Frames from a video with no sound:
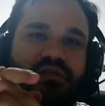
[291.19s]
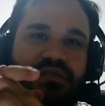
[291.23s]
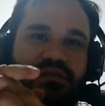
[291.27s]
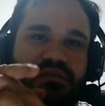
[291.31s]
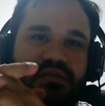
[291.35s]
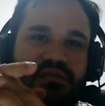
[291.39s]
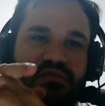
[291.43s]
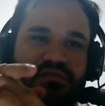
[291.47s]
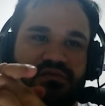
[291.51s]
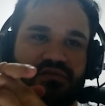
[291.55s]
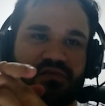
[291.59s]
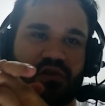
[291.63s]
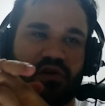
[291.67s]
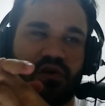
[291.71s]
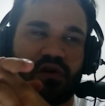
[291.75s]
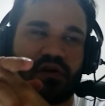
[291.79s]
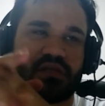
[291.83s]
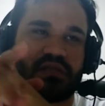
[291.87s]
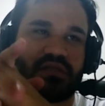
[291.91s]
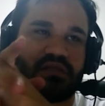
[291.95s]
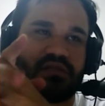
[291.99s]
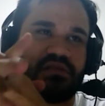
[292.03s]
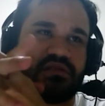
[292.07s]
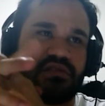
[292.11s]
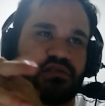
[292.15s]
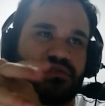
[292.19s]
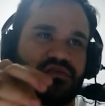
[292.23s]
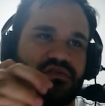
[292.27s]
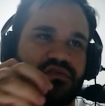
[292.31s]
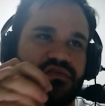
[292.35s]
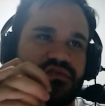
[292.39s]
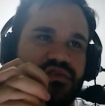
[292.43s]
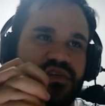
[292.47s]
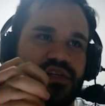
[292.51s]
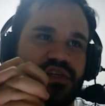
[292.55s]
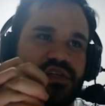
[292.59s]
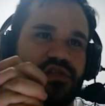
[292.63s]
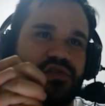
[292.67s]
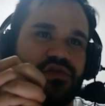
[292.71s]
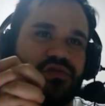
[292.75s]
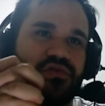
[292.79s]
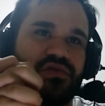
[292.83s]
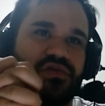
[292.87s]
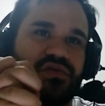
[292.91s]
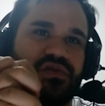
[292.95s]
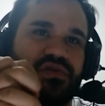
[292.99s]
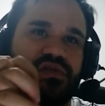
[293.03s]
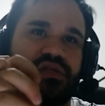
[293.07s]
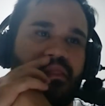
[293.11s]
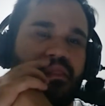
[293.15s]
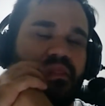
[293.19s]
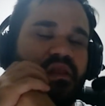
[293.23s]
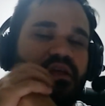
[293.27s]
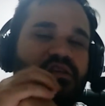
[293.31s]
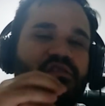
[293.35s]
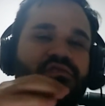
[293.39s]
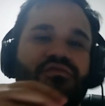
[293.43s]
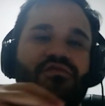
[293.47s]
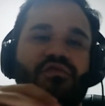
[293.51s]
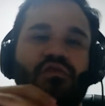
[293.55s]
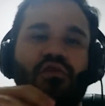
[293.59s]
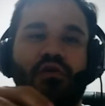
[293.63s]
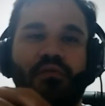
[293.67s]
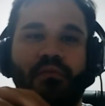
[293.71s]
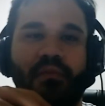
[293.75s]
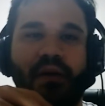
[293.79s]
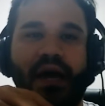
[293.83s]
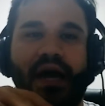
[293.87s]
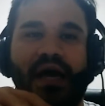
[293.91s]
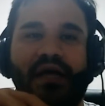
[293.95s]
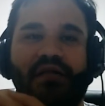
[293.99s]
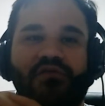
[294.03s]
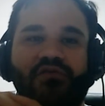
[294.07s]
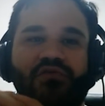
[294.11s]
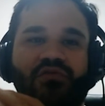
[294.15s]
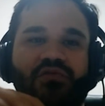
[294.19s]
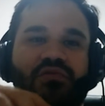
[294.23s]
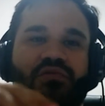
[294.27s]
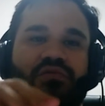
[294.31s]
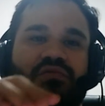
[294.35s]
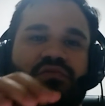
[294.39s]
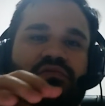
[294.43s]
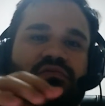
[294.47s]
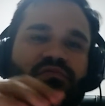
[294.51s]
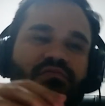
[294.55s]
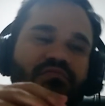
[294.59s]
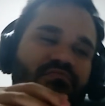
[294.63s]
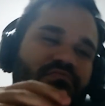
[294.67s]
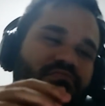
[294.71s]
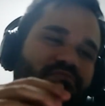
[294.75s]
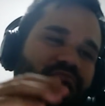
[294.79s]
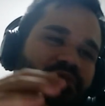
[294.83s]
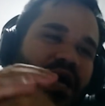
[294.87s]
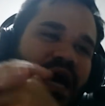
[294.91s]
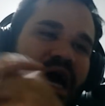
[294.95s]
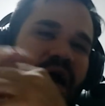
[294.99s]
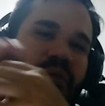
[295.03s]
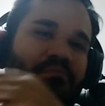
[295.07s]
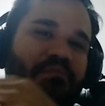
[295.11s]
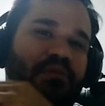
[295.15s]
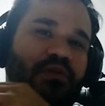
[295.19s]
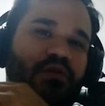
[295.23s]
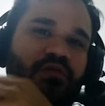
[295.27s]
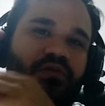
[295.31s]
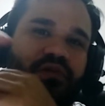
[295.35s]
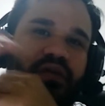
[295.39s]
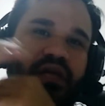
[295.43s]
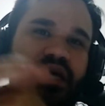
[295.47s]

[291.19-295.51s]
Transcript: esses vlogs, esses vídeos nesse formato rápido,